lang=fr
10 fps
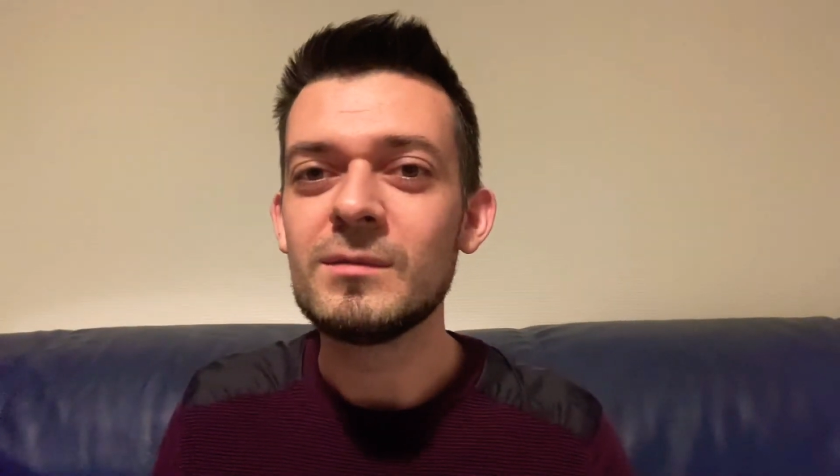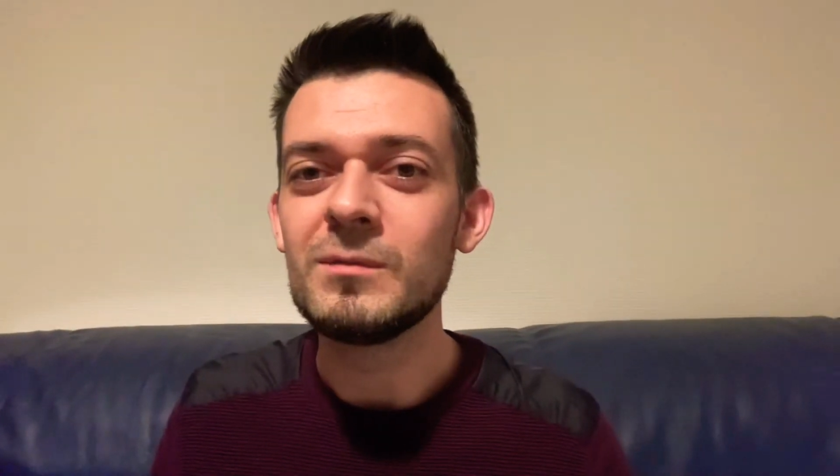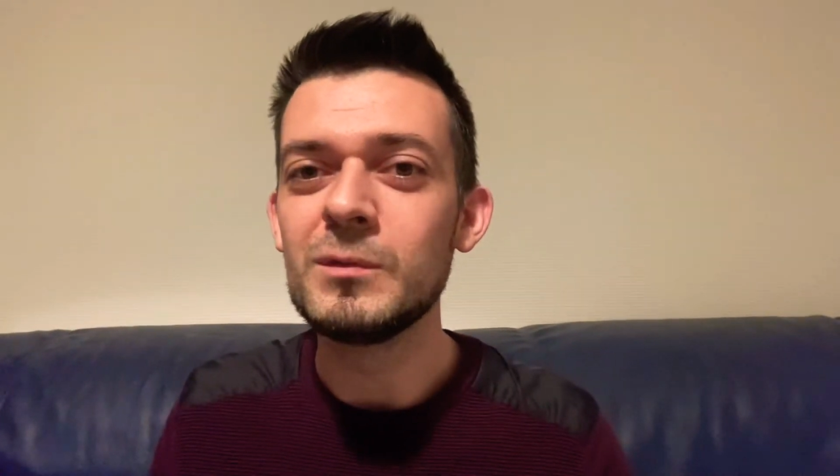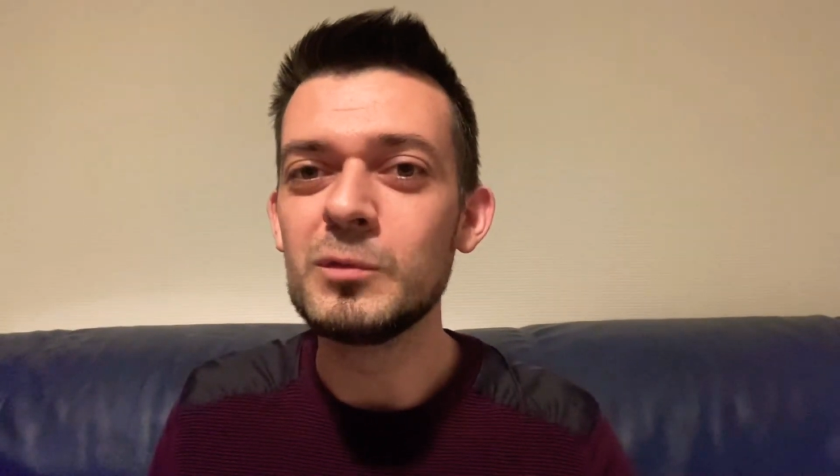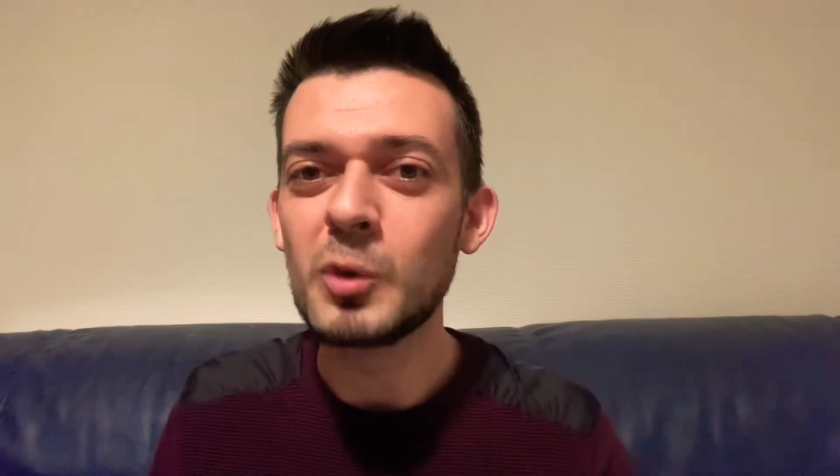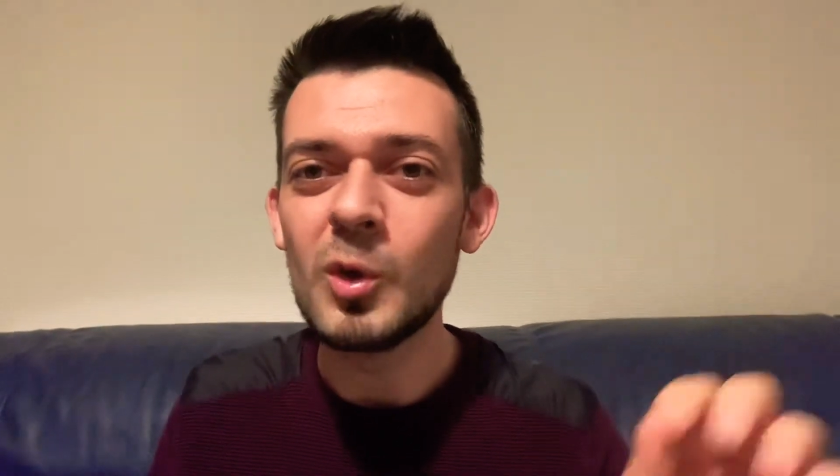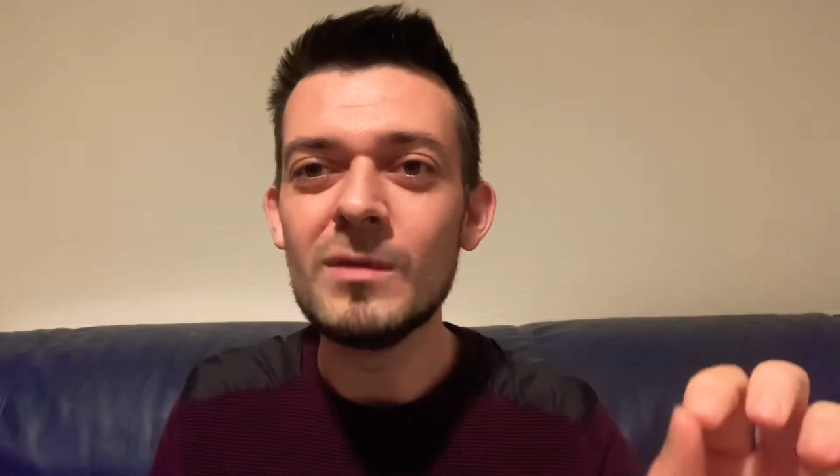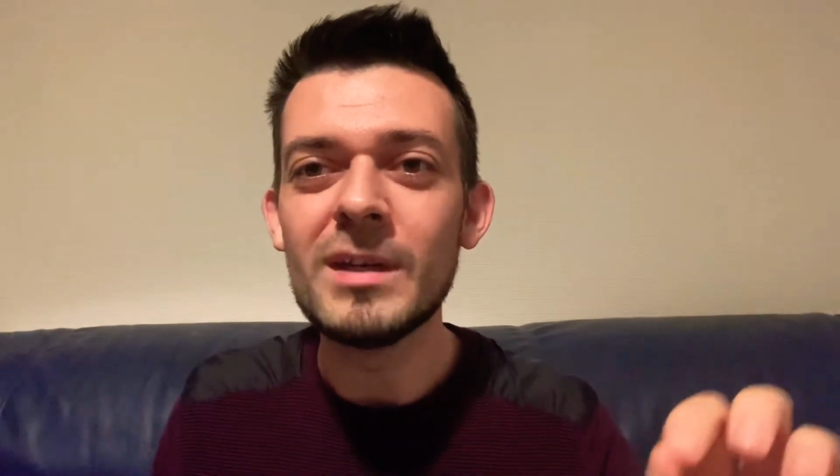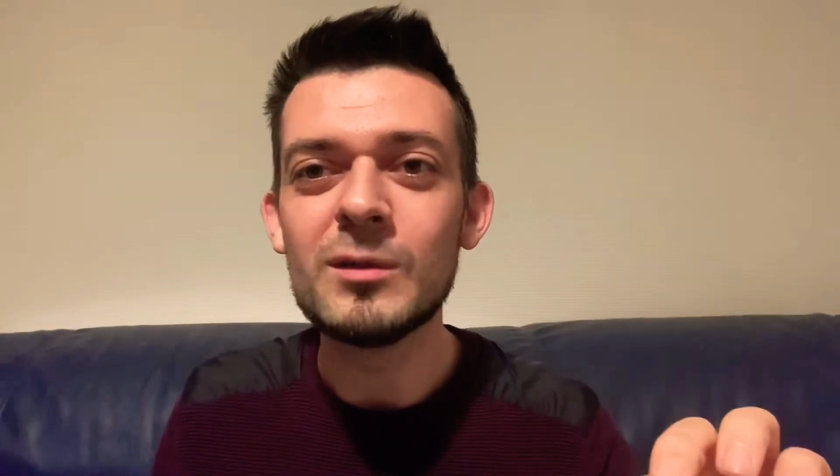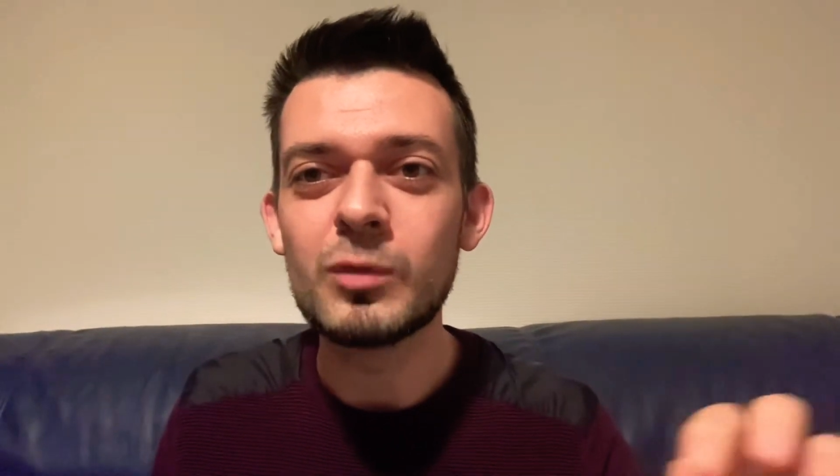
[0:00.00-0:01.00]
vous vous
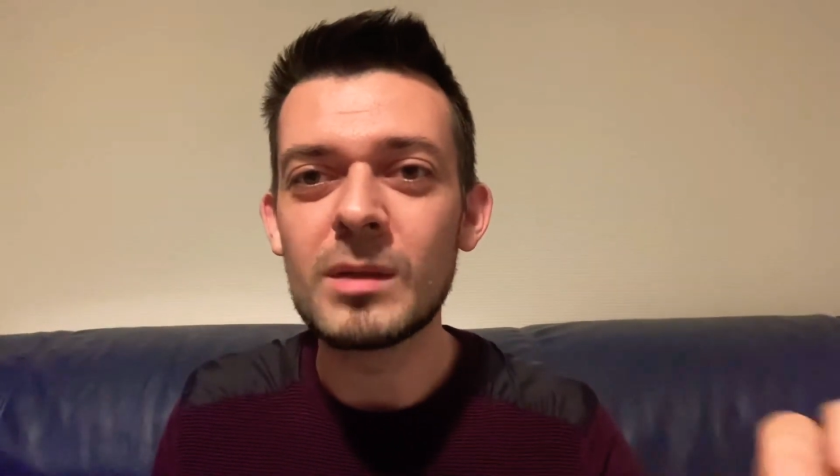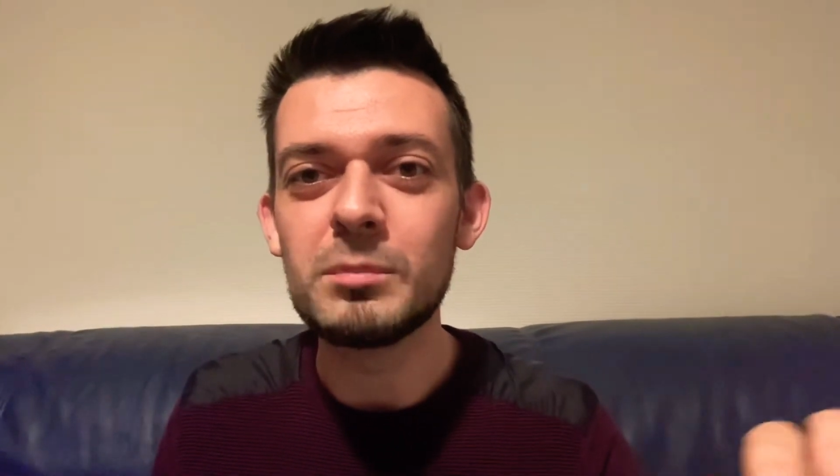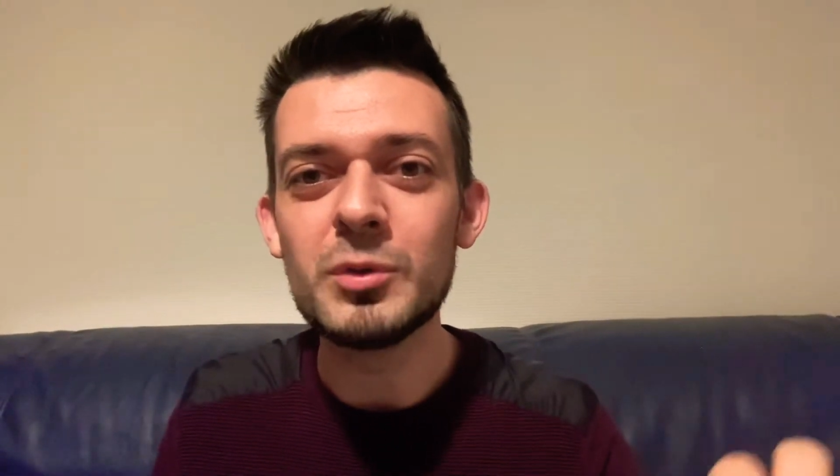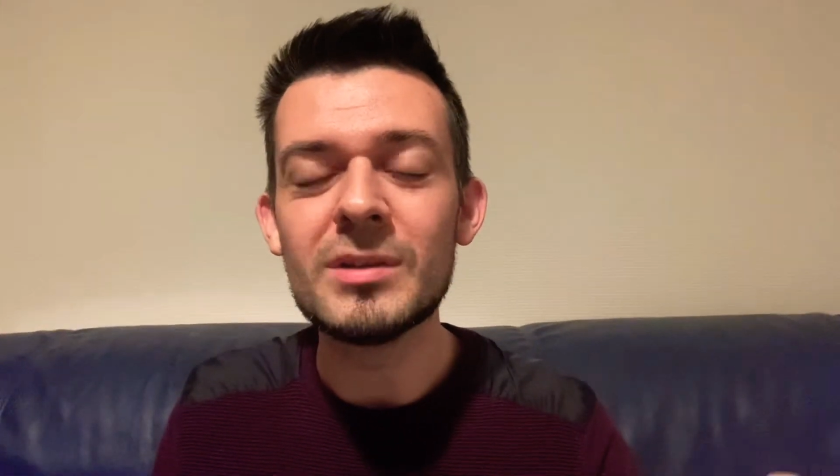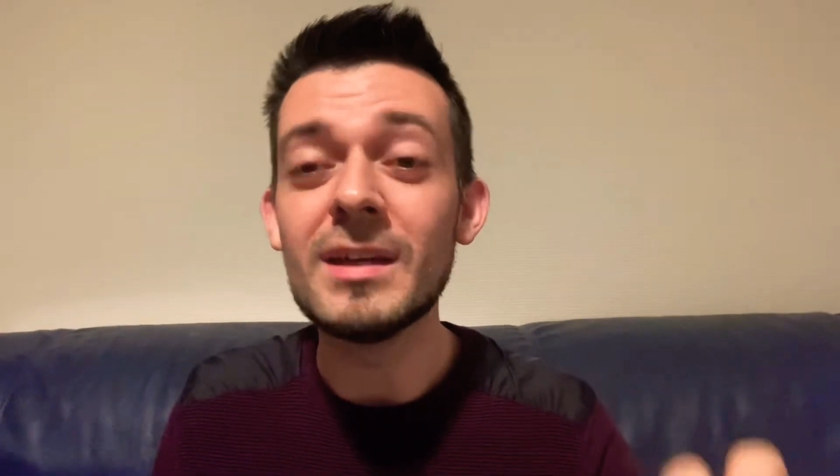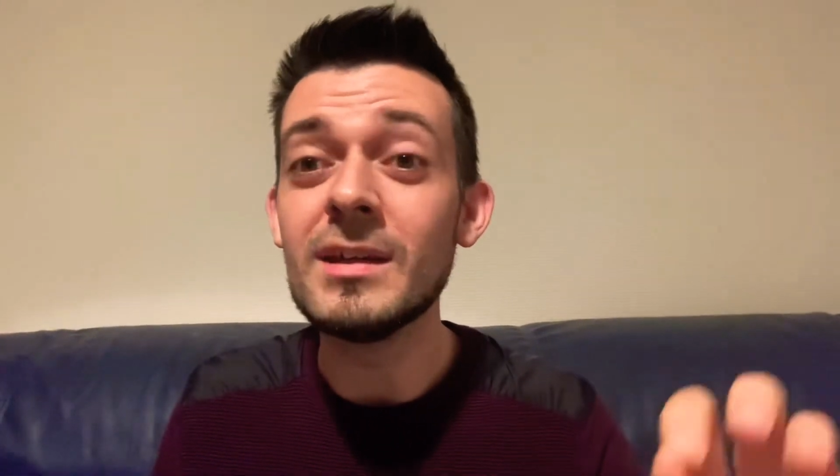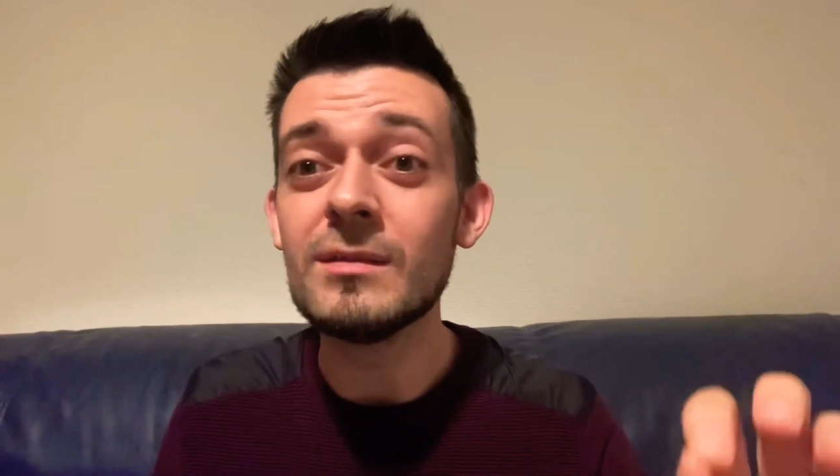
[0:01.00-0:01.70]
relevez une fois de plus et